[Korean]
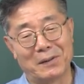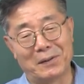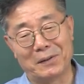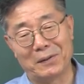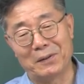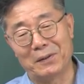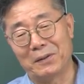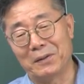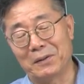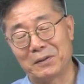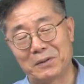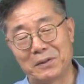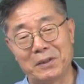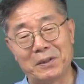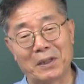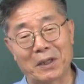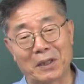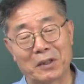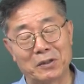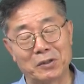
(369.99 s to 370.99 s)
어,
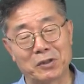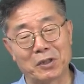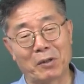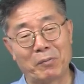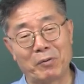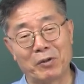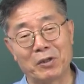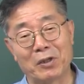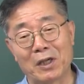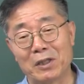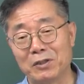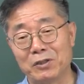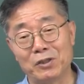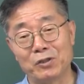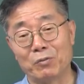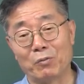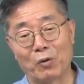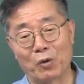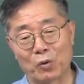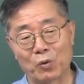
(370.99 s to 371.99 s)
시대가 어떻게
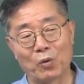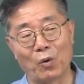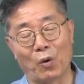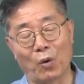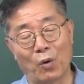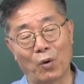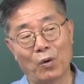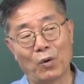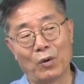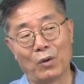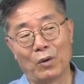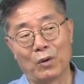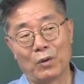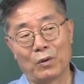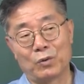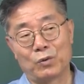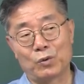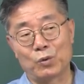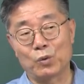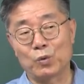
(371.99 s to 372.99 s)
변한지도 모르고
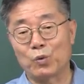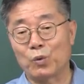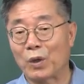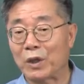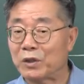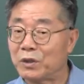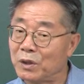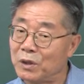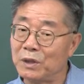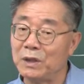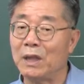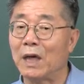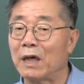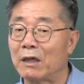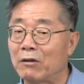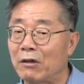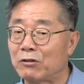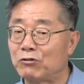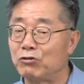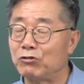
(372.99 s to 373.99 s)
중국의
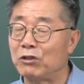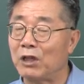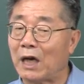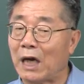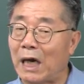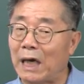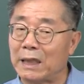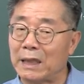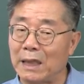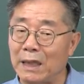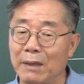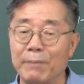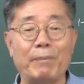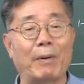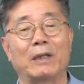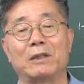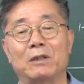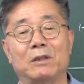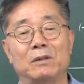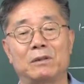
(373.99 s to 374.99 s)
성리학과 주제 가래에
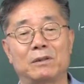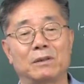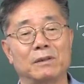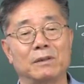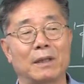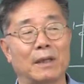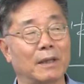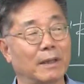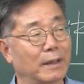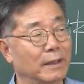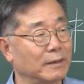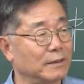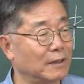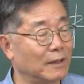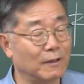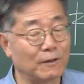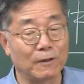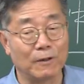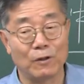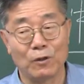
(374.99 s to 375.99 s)
빠져 있었던 나라가
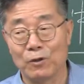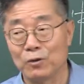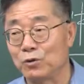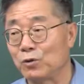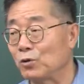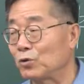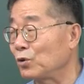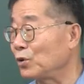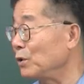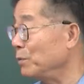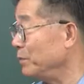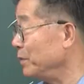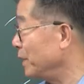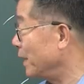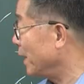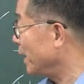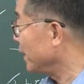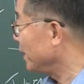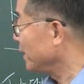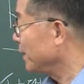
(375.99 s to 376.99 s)
이제
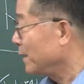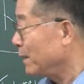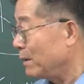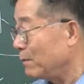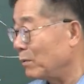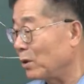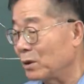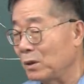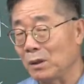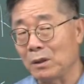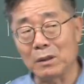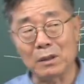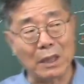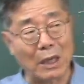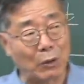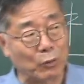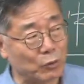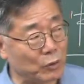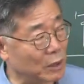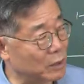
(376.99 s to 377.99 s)
조선입니다. 뭐 그런
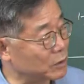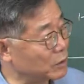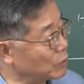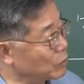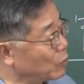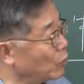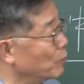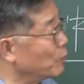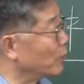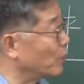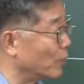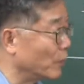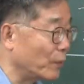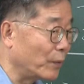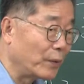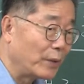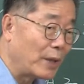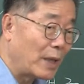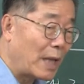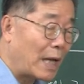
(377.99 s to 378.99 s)
가운데서도 뭐
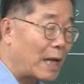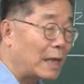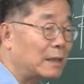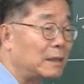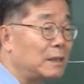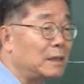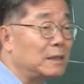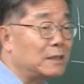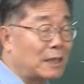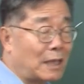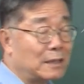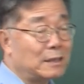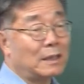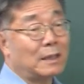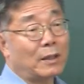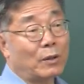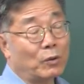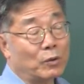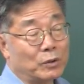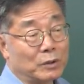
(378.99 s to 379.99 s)
한글이
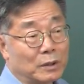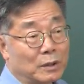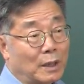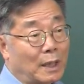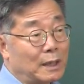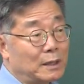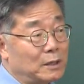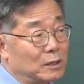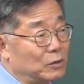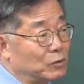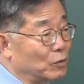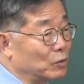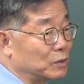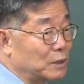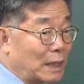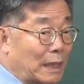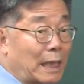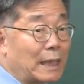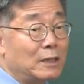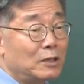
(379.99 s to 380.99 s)
창제되고 여러 가지 또
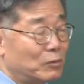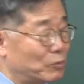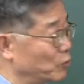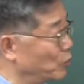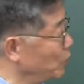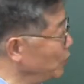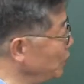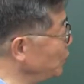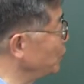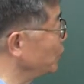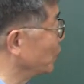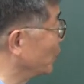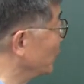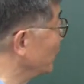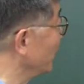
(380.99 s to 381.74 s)
잘한 점도 있죠.